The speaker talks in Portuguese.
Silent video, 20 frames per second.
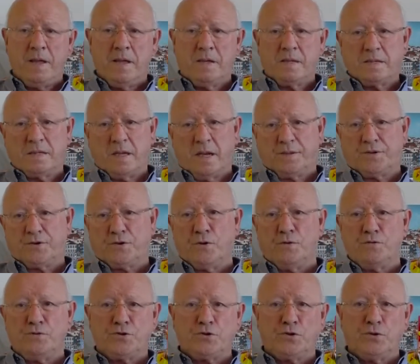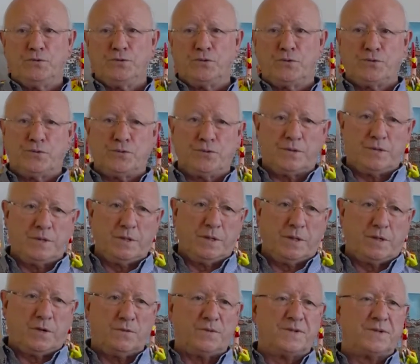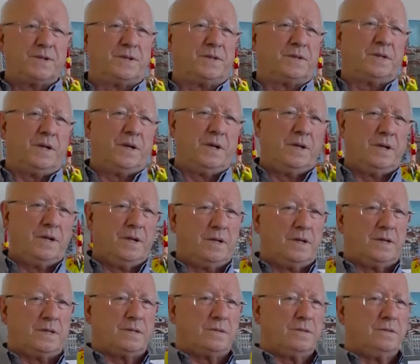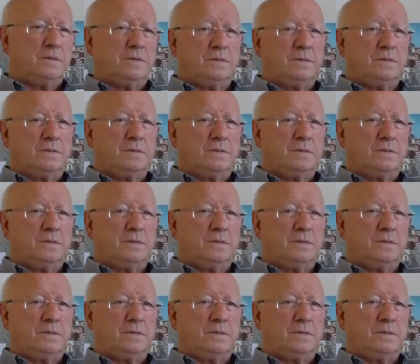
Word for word: certos conjuntos de concertinas,